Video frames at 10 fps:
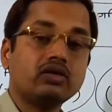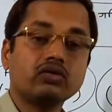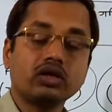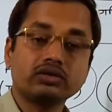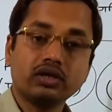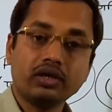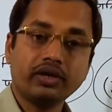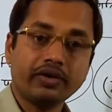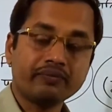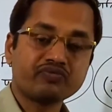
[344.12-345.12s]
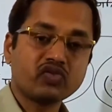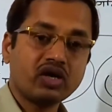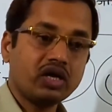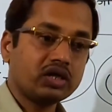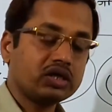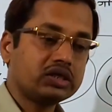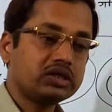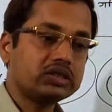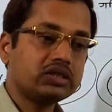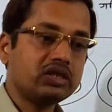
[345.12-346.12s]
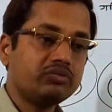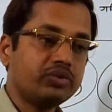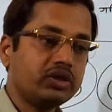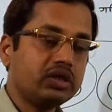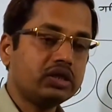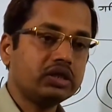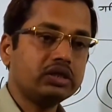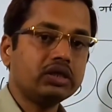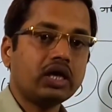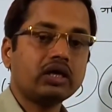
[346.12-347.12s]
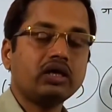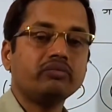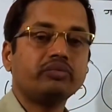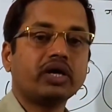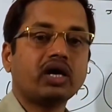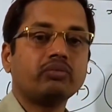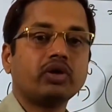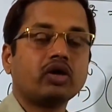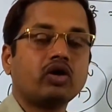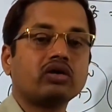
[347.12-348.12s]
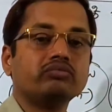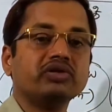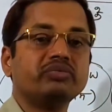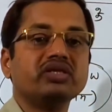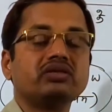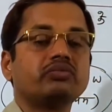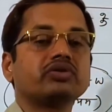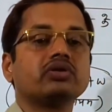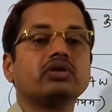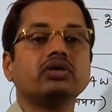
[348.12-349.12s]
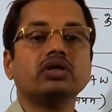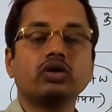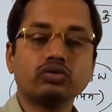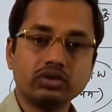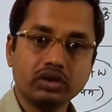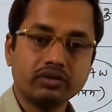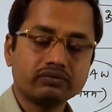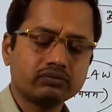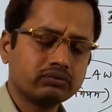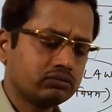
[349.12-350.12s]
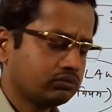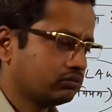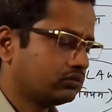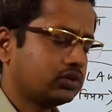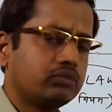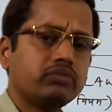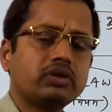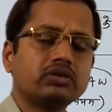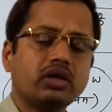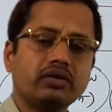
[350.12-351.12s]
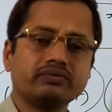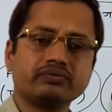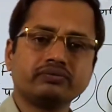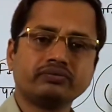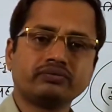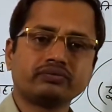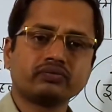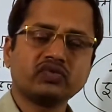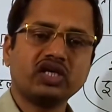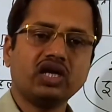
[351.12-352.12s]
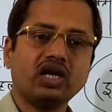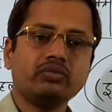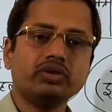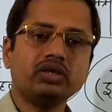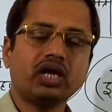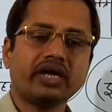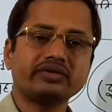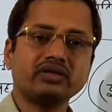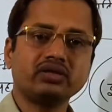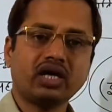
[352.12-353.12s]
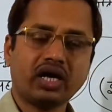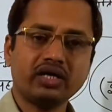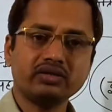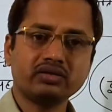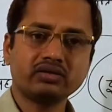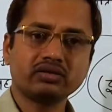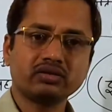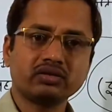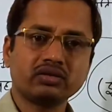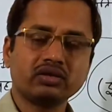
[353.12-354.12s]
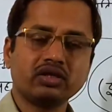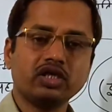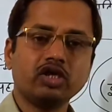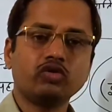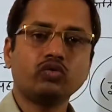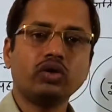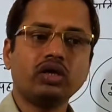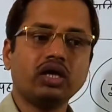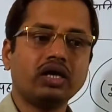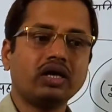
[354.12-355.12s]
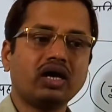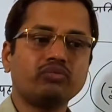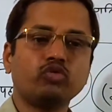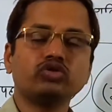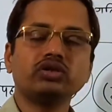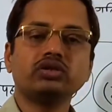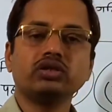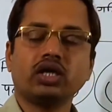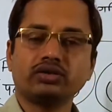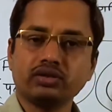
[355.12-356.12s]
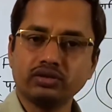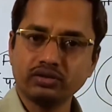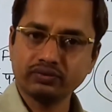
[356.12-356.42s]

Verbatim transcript: लॉ कहता है कि किसी भी क्रिया के बराबर और विपरीत प्रतिक्रिया होती है सिंपल सा है every action has equal and opposite reaction